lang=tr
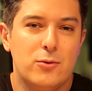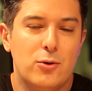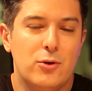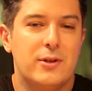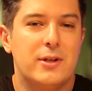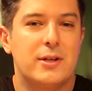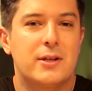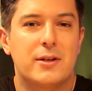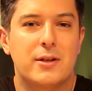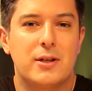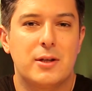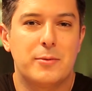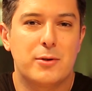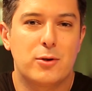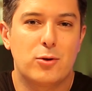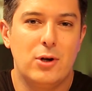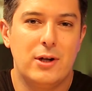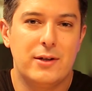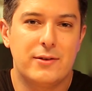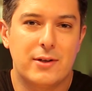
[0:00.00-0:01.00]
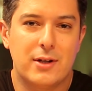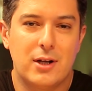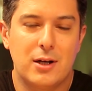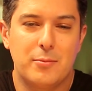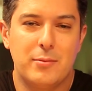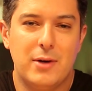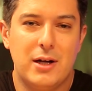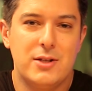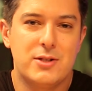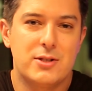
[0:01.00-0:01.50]
4 dakikada bir gol
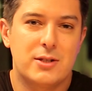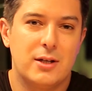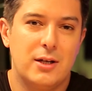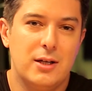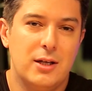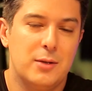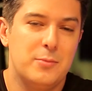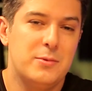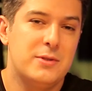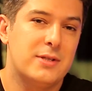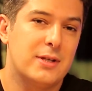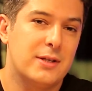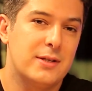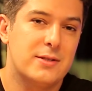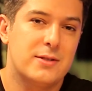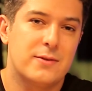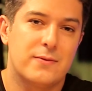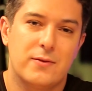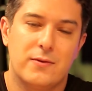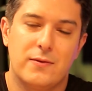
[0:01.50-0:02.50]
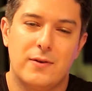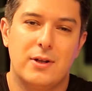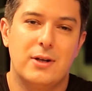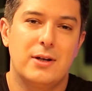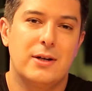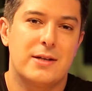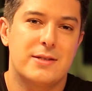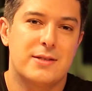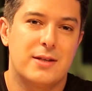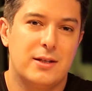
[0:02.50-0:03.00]
atarak Belçika 78-0
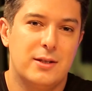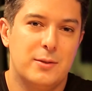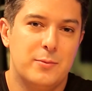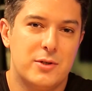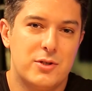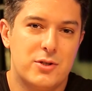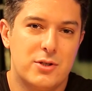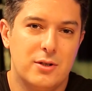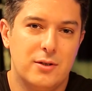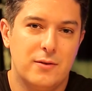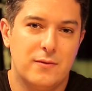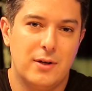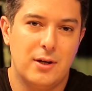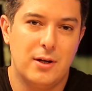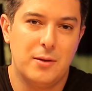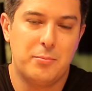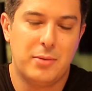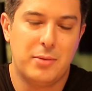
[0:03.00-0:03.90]
falan kazandı maçı ve